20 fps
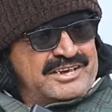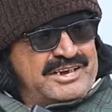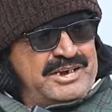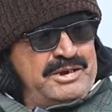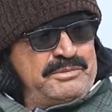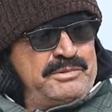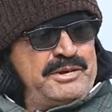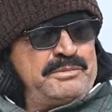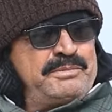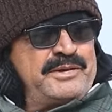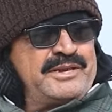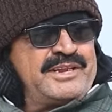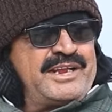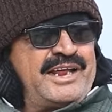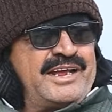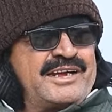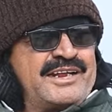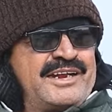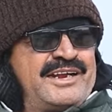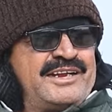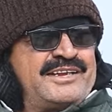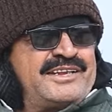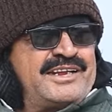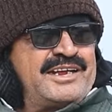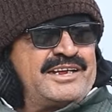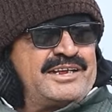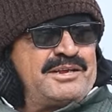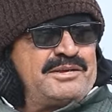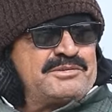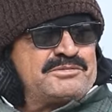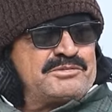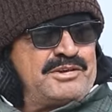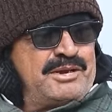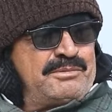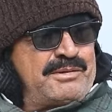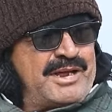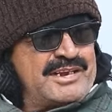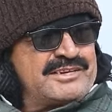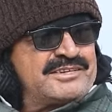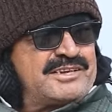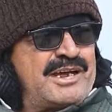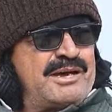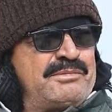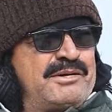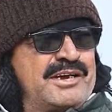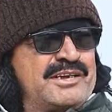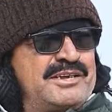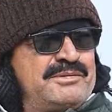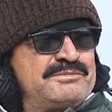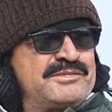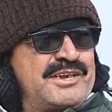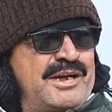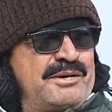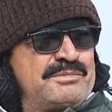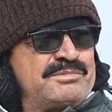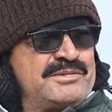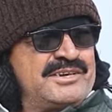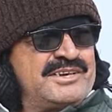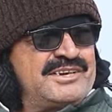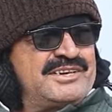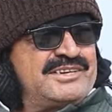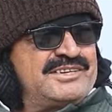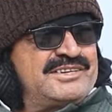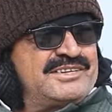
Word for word: एक टीवी पे देख रहे थे कि सुलेमान साहब हकीम साहब की